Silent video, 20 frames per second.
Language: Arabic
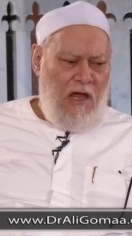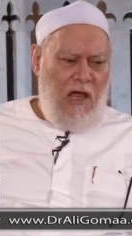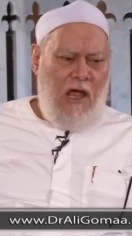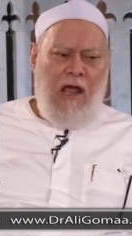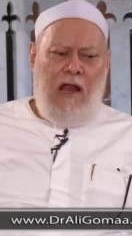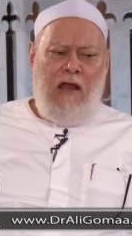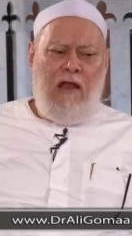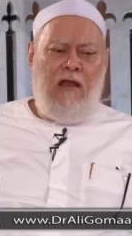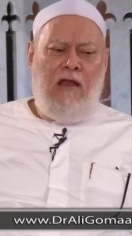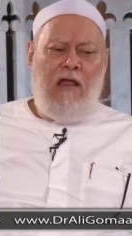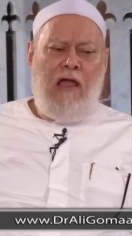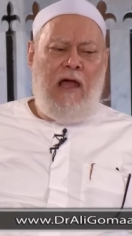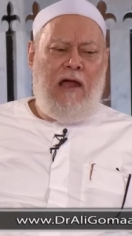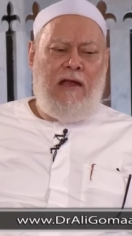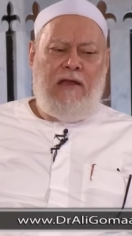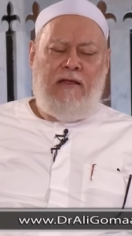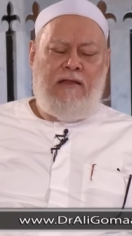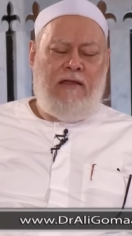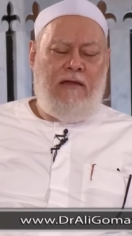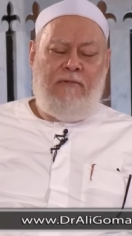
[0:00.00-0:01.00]
قال لي
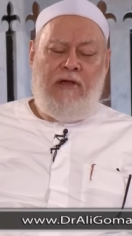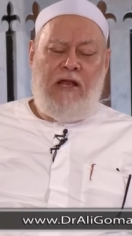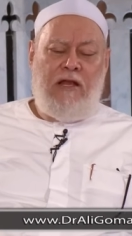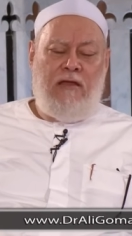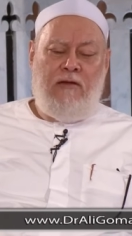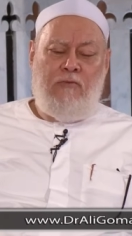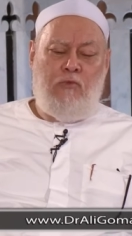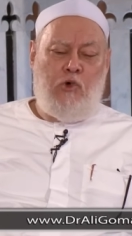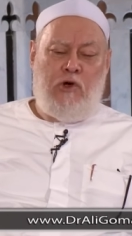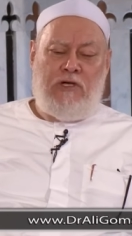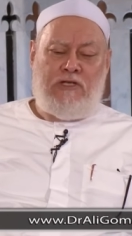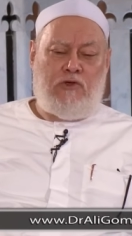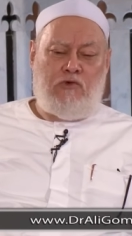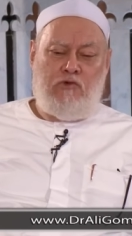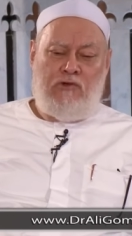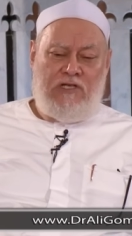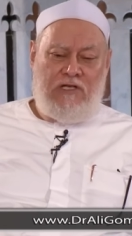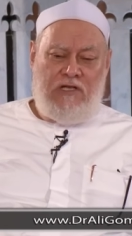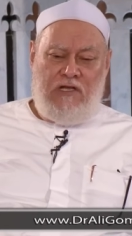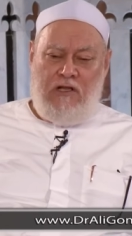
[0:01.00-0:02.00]
يعني تملي
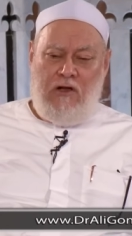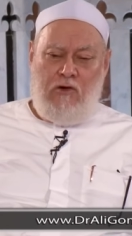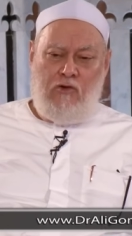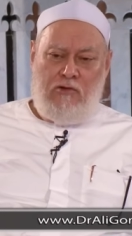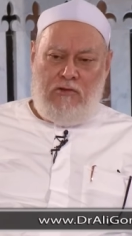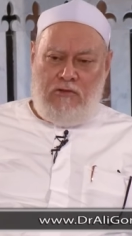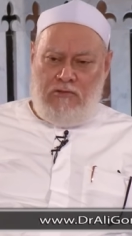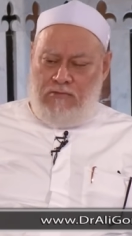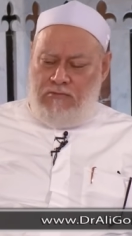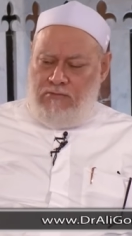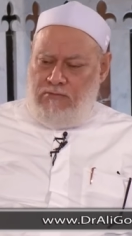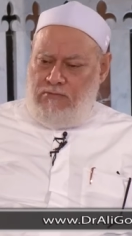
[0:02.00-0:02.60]
موسوس كده أهو